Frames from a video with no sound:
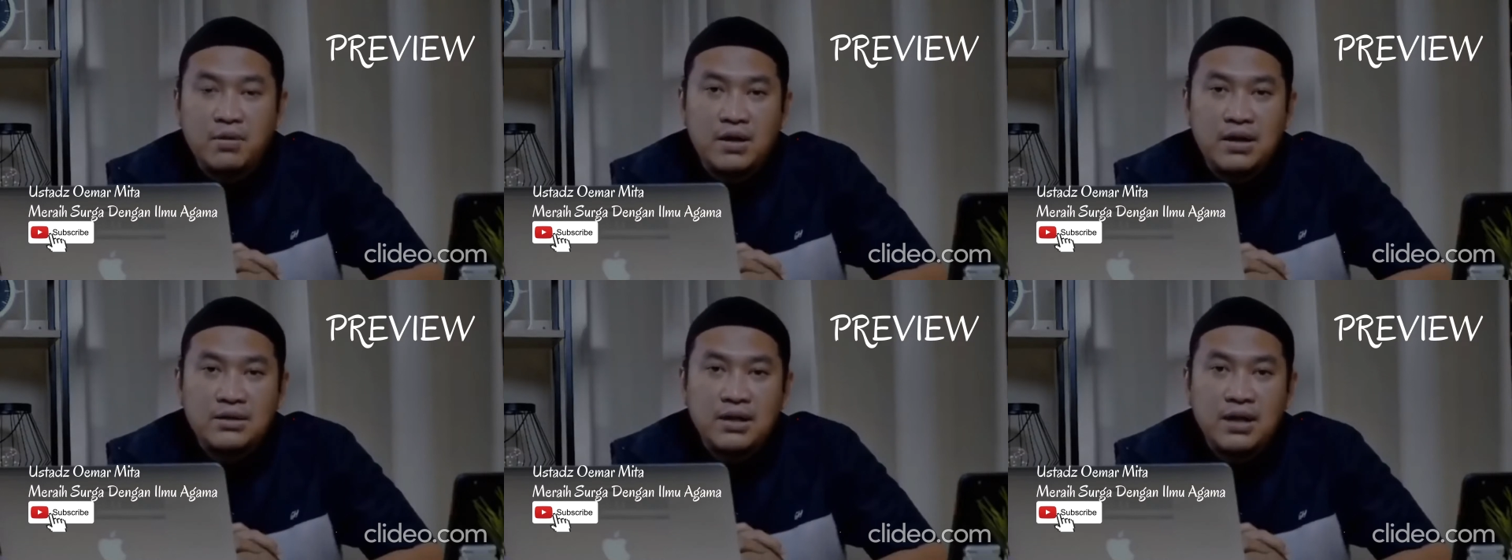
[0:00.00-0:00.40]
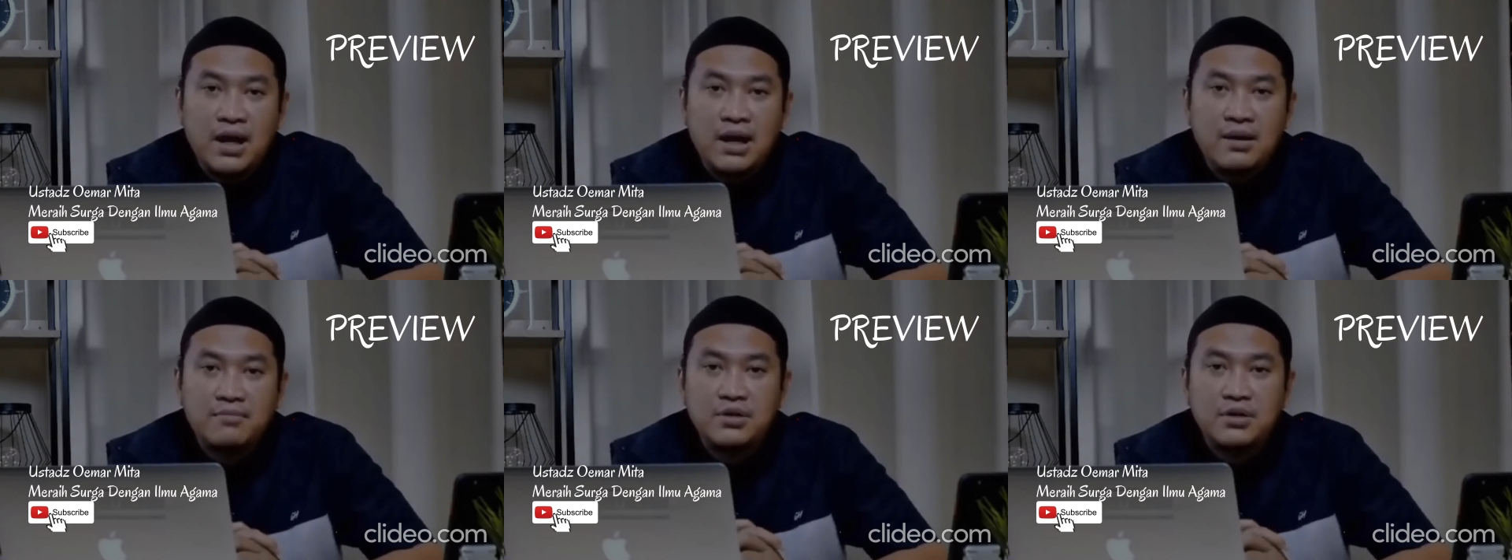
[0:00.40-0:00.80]
menguasai
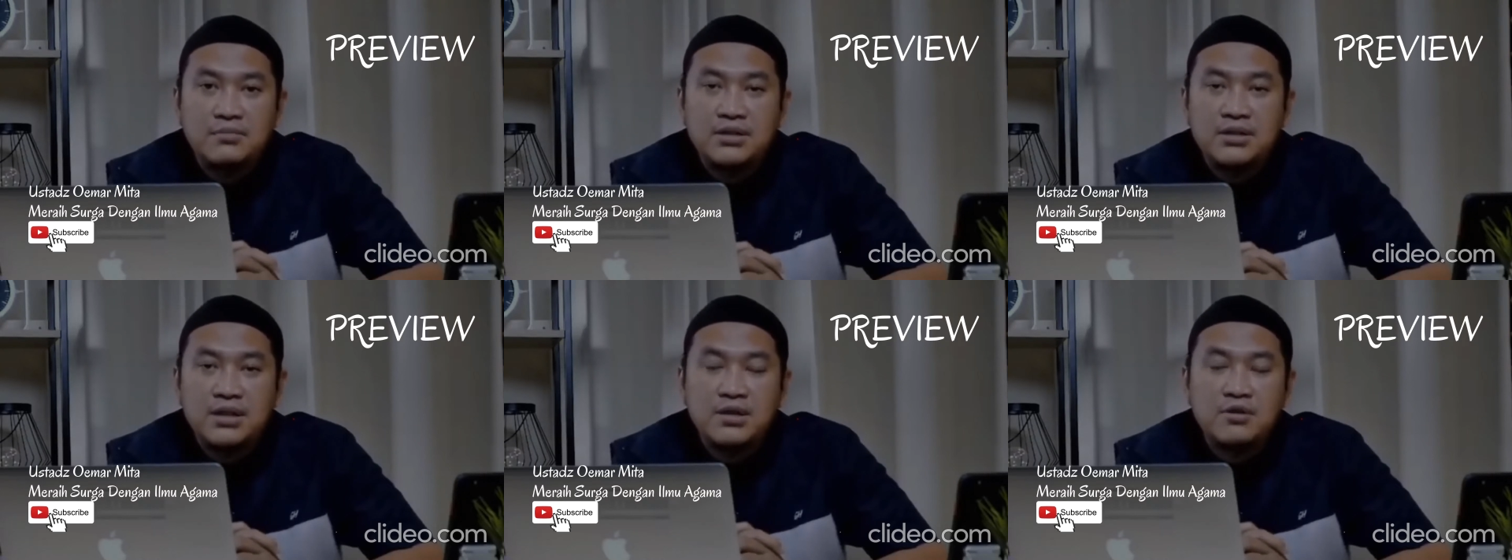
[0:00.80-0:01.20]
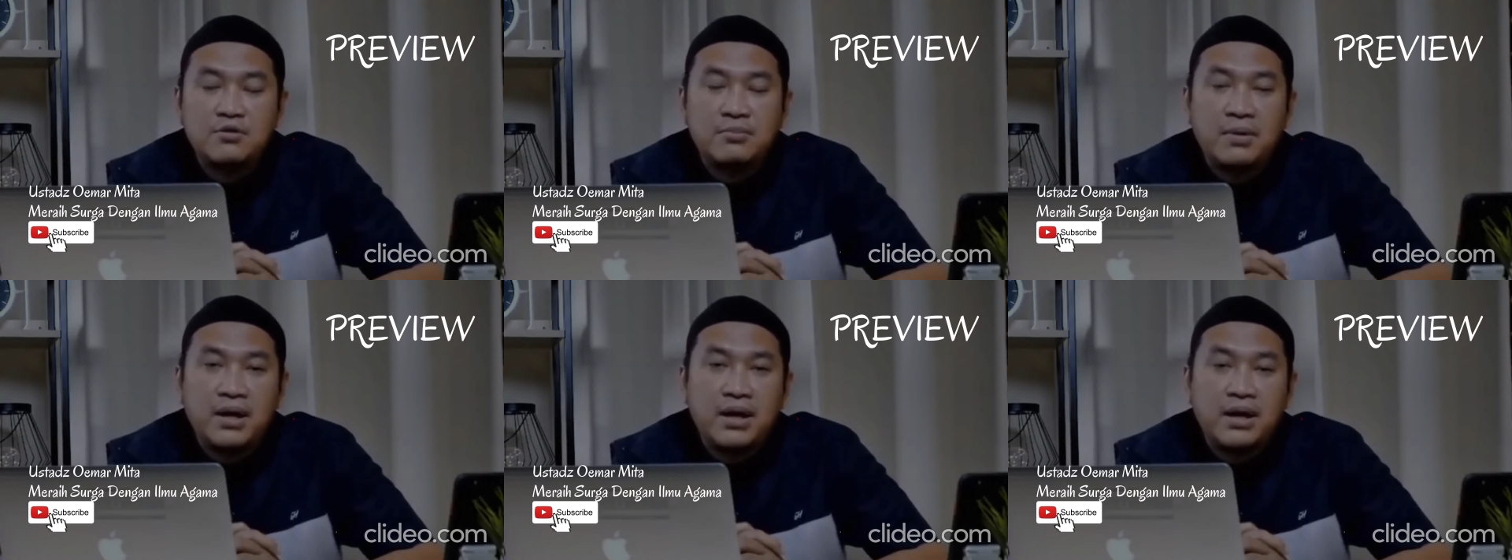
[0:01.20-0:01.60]
alam semesta
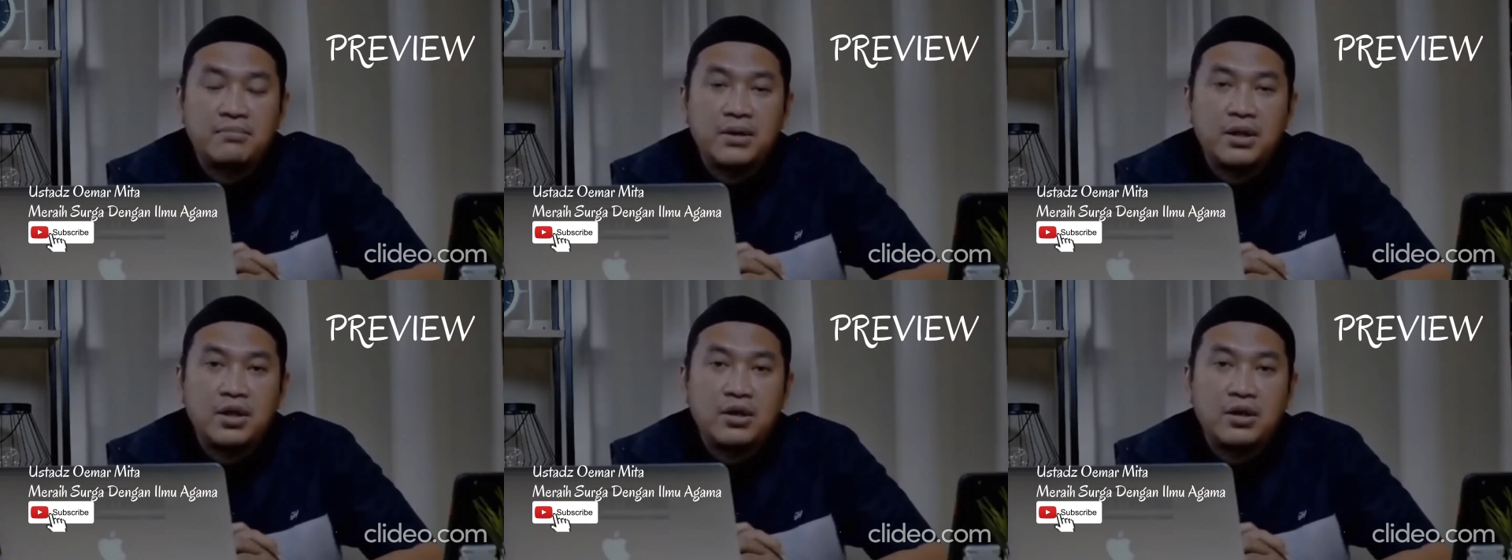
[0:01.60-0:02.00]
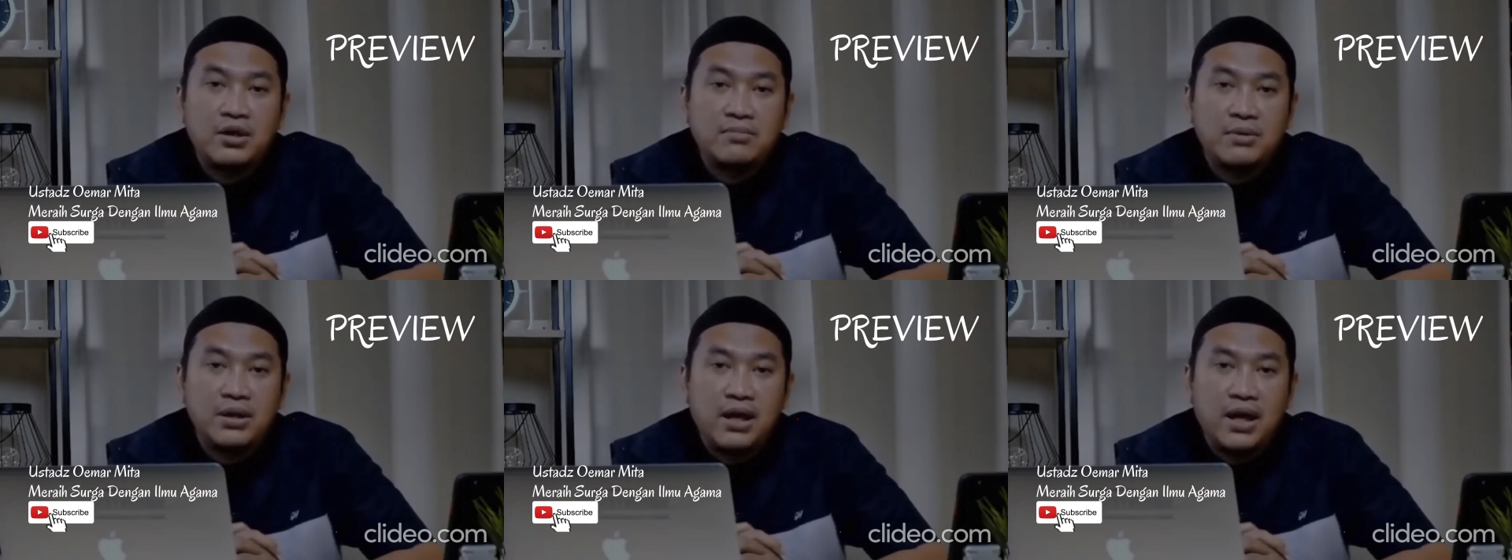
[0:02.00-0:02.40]
supaya beliau
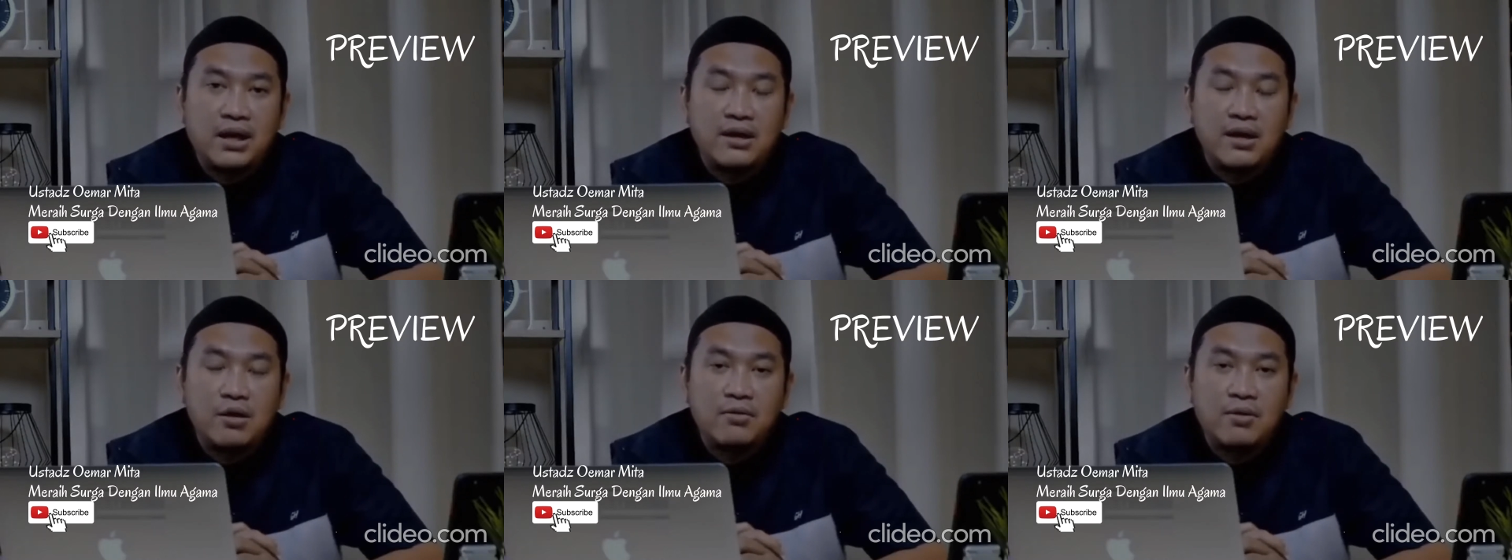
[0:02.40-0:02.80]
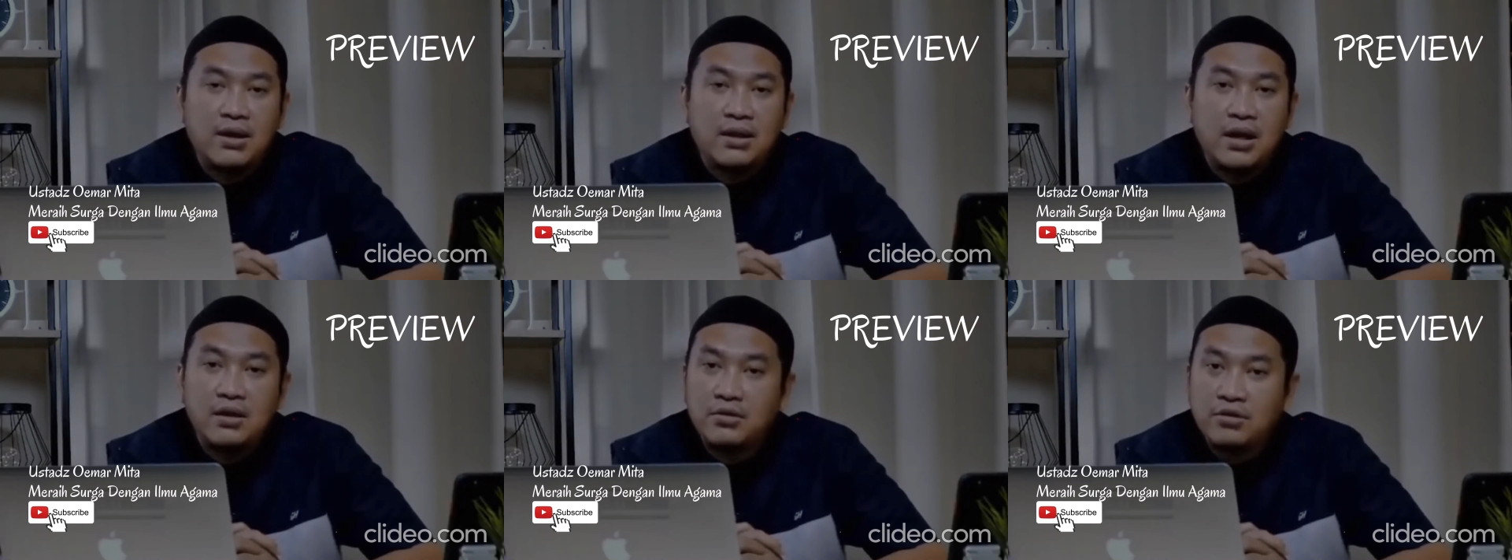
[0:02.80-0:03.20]
diberikan
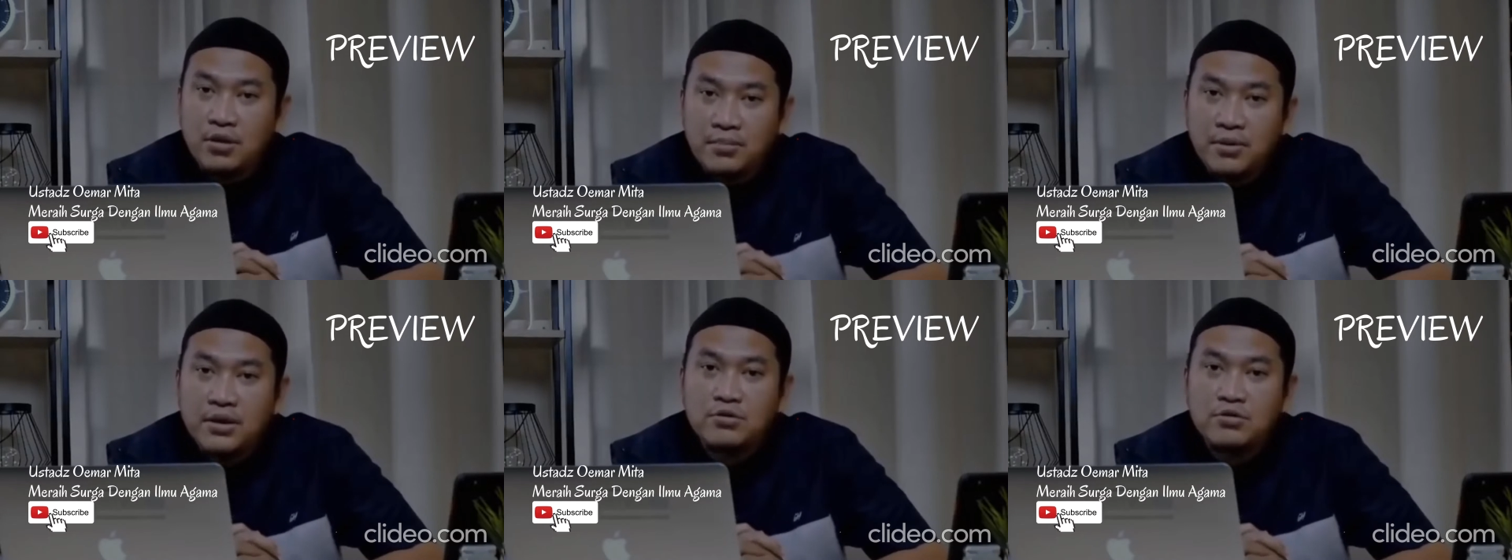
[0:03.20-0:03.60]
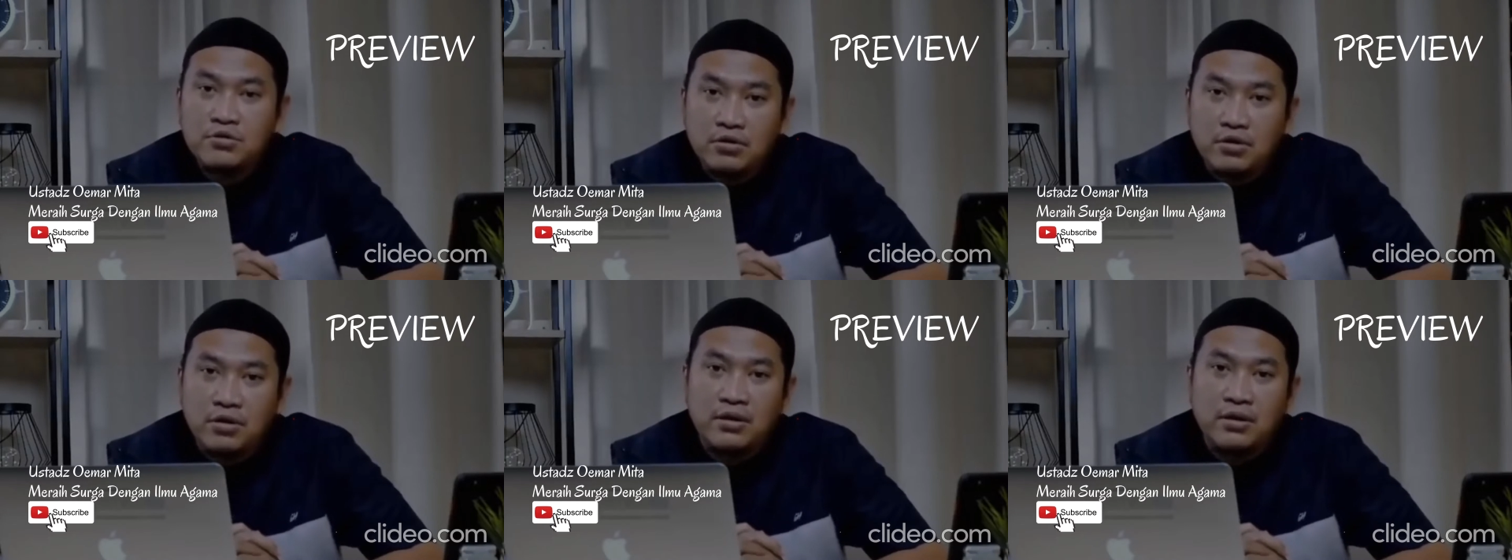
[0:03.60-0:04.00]
kekuatan untuk
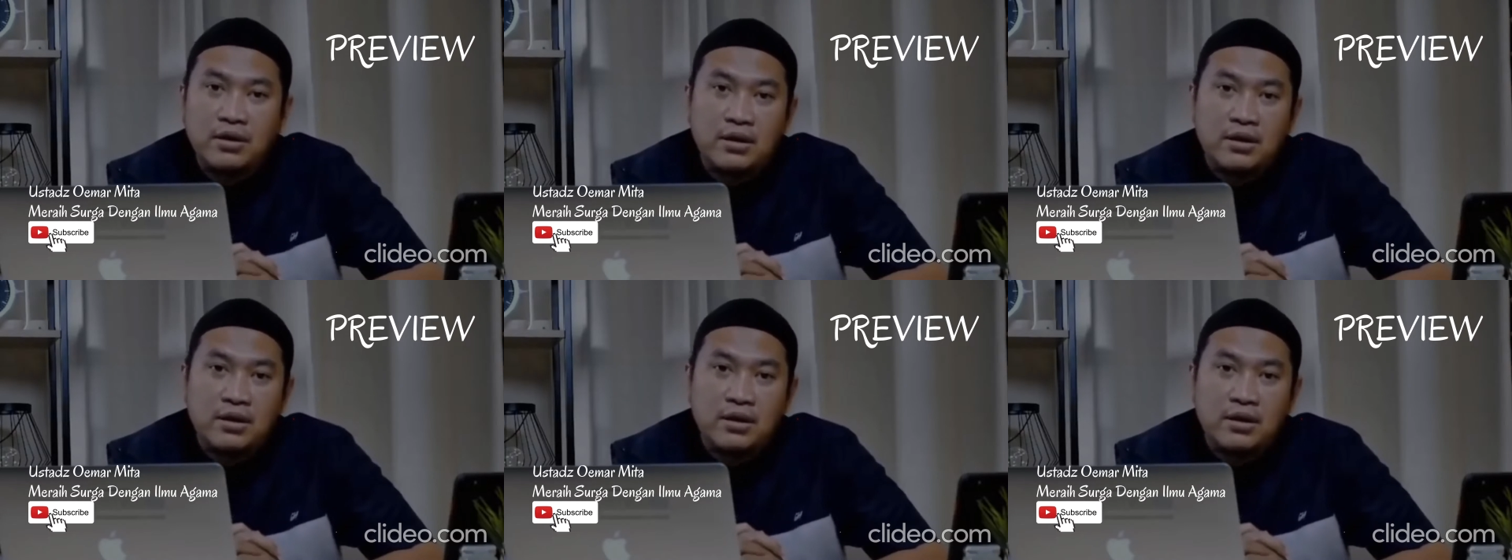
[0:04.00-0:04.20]
bersyukur.